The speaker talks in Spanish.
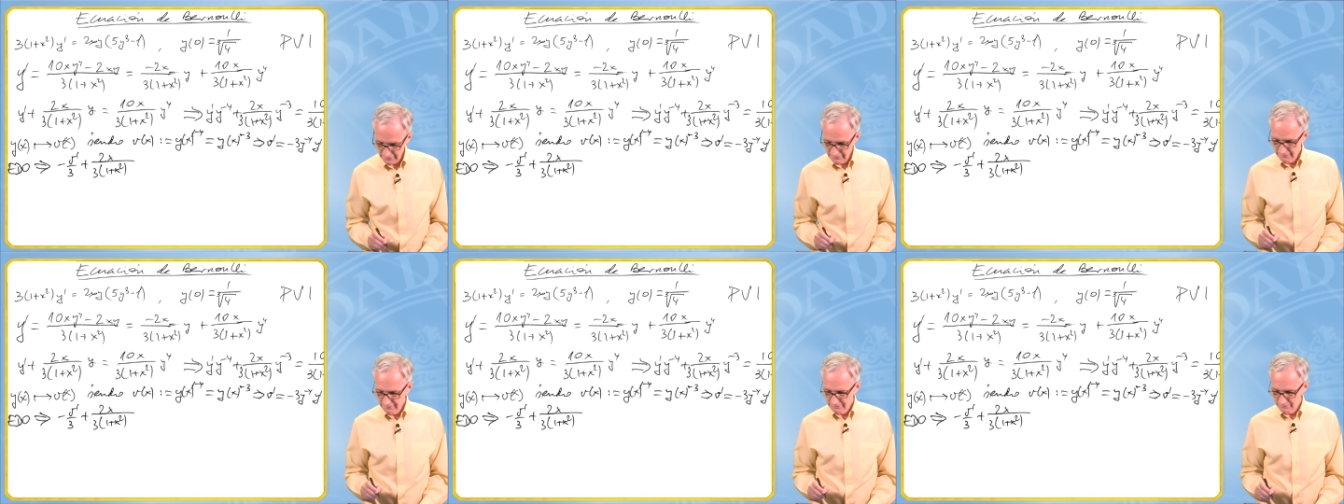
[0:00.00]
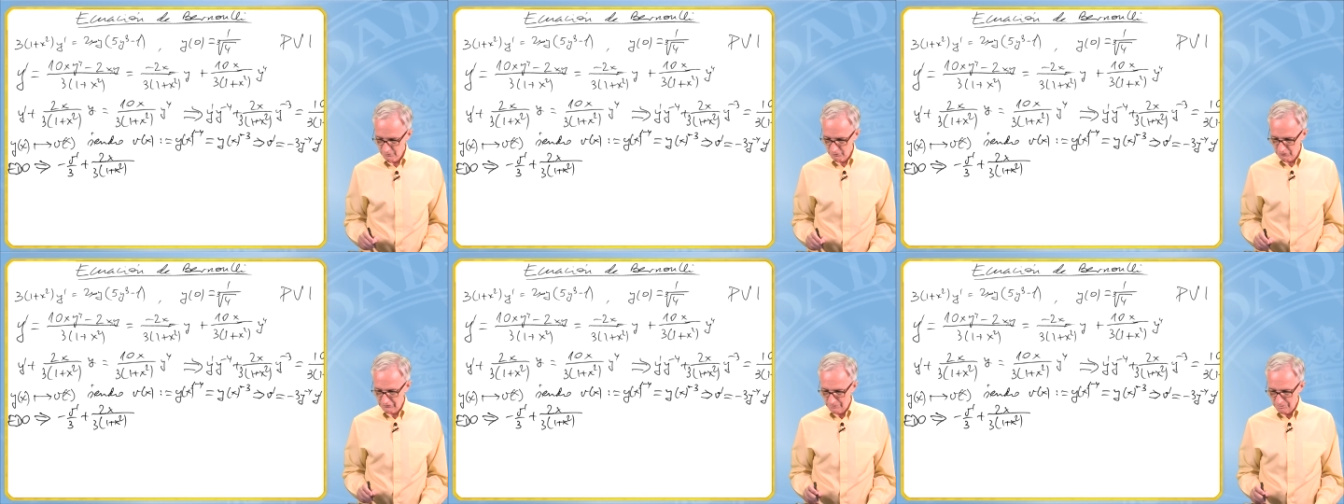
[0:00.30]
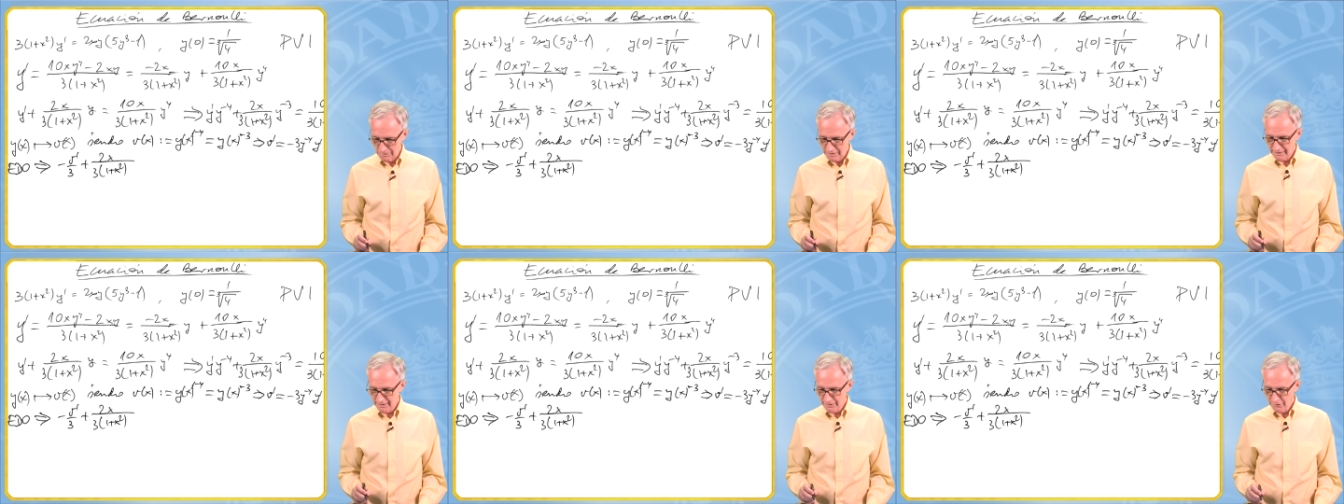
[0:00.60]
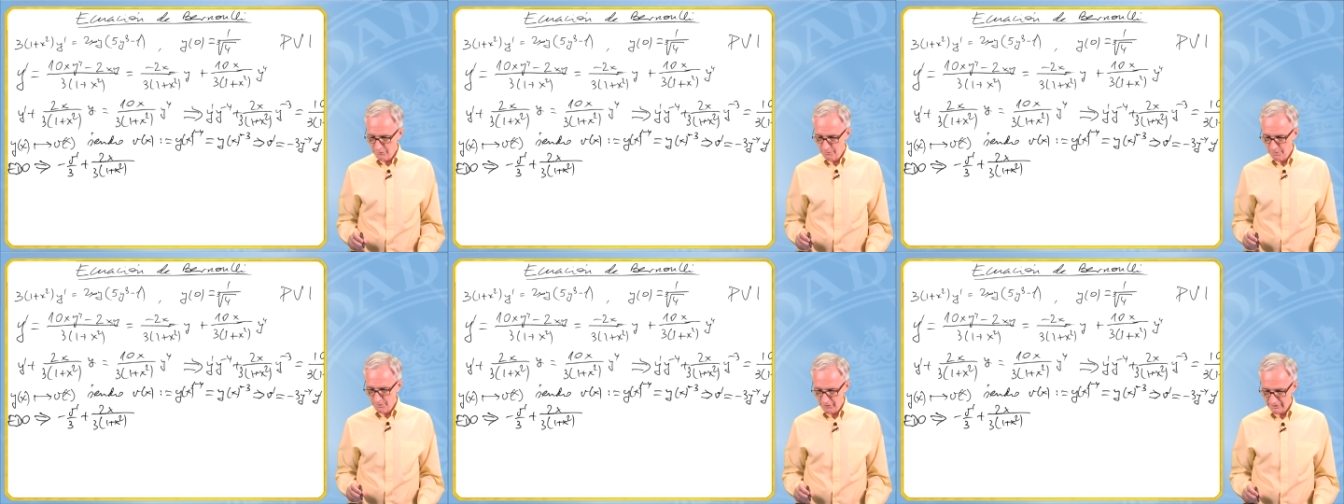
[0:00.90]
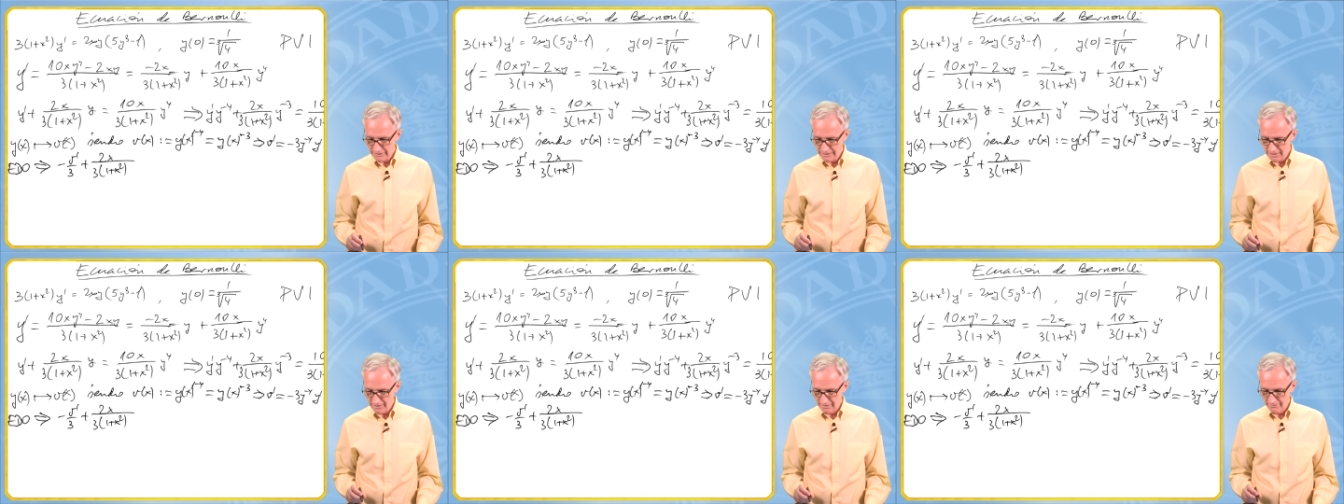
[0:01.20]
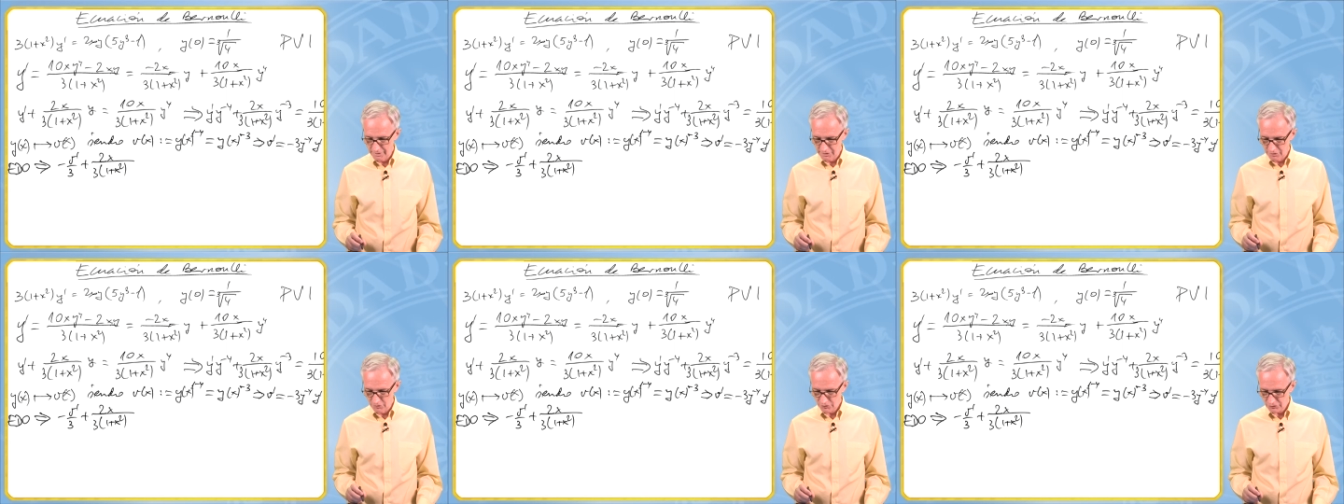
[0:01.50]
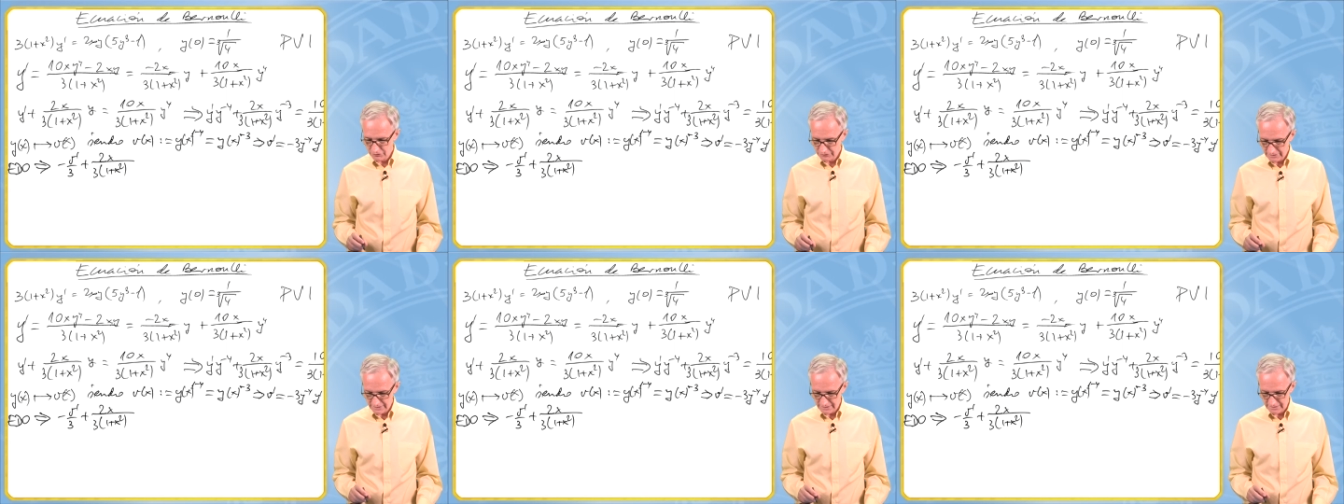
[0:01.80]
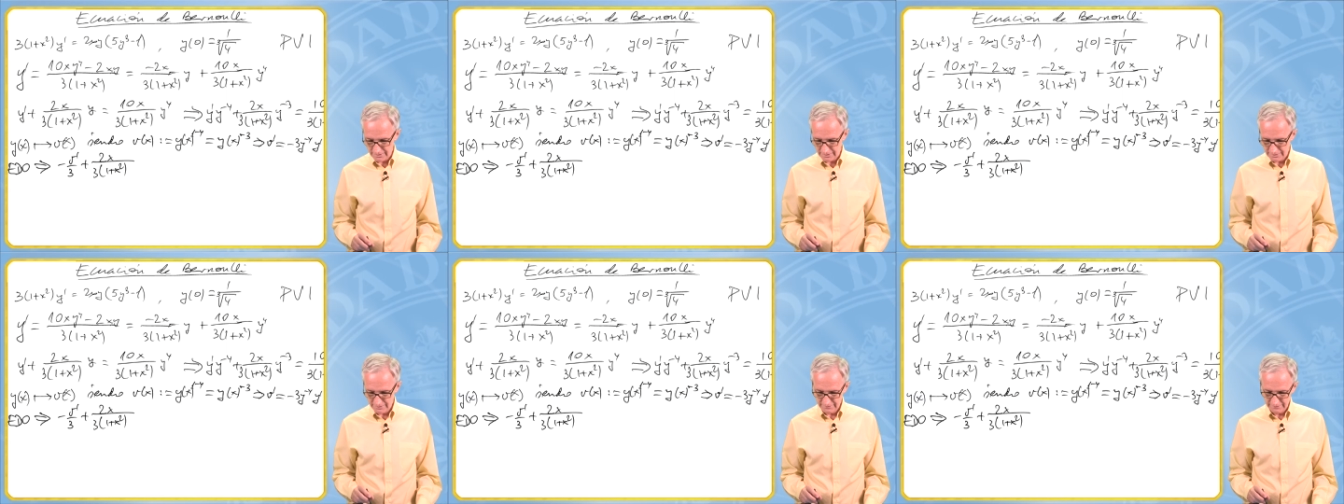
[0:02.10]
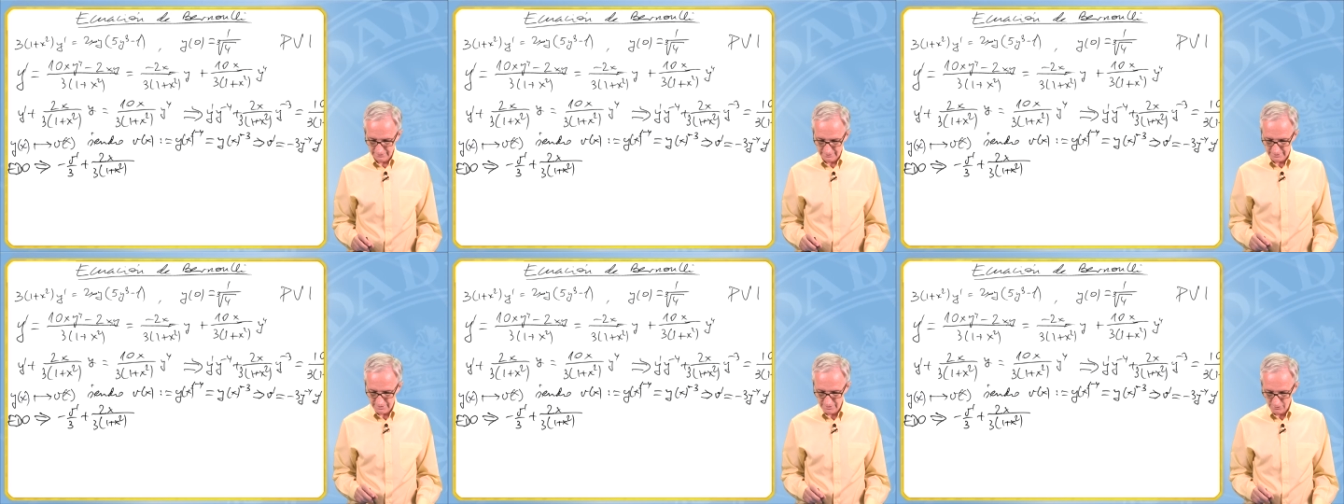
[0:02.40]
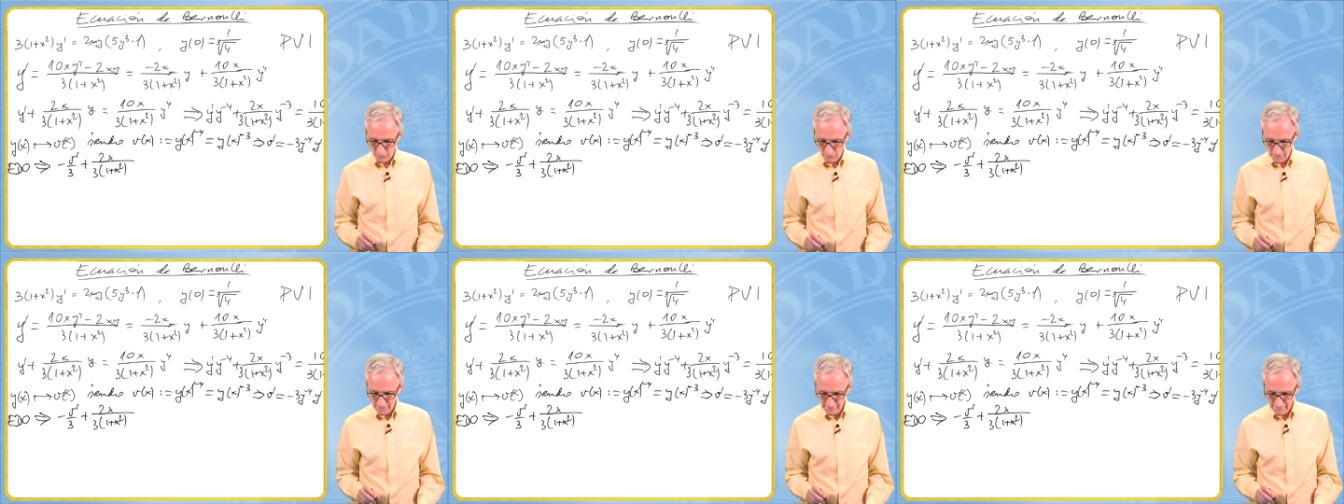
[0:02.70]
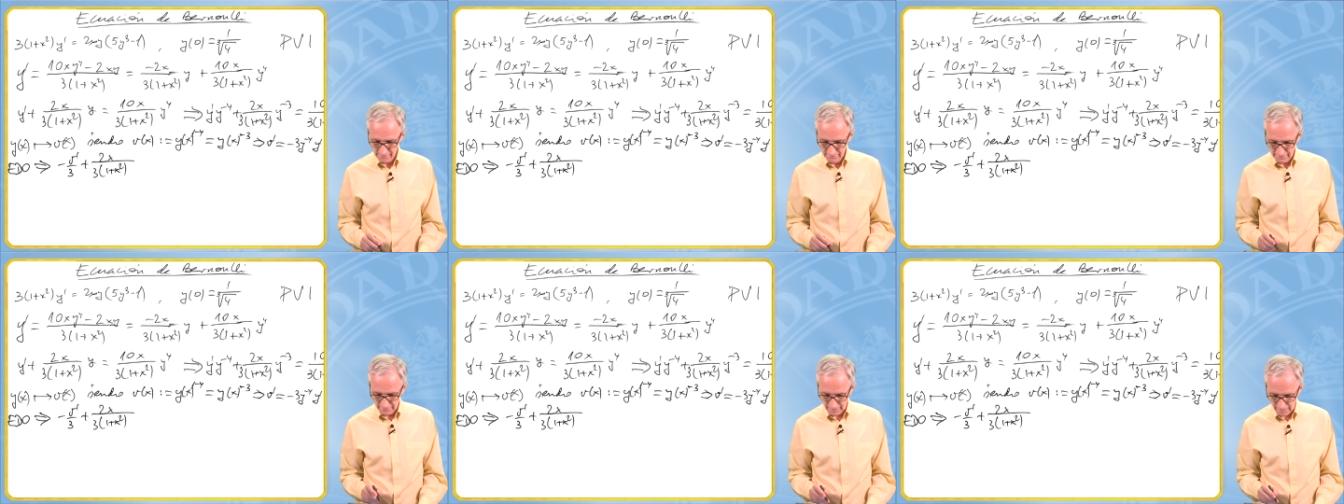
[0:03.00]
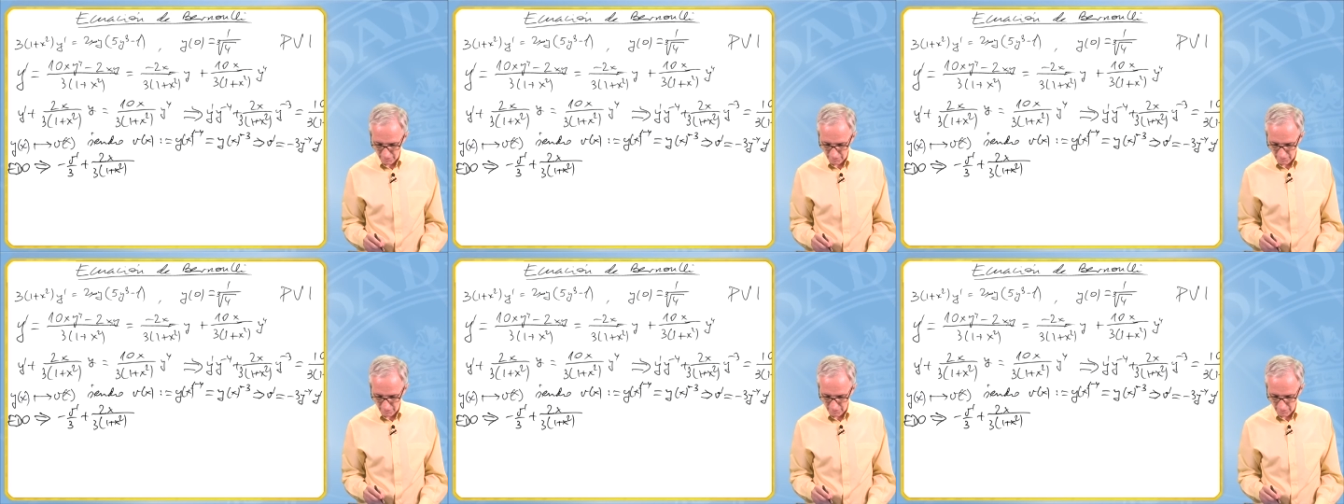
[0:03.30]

multiplicado por y a la menos 3, que es igual a